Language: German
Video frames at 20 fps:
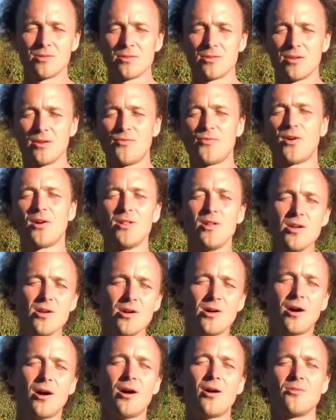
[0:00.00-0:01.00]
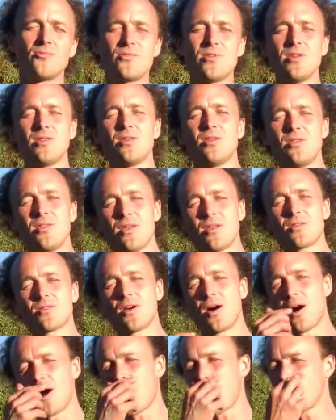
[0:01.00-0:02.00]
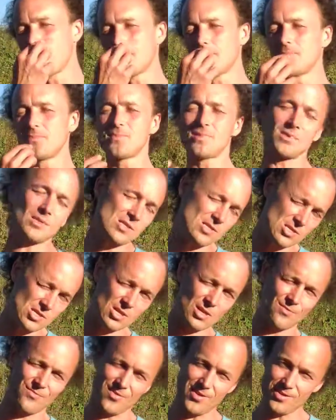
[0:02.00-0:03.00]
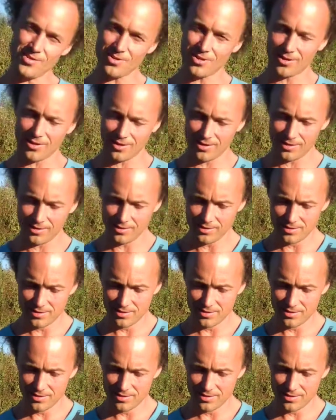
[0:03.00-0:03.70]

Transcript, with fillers: die Verlierer und die, die nichts haben, sind die Gewinner.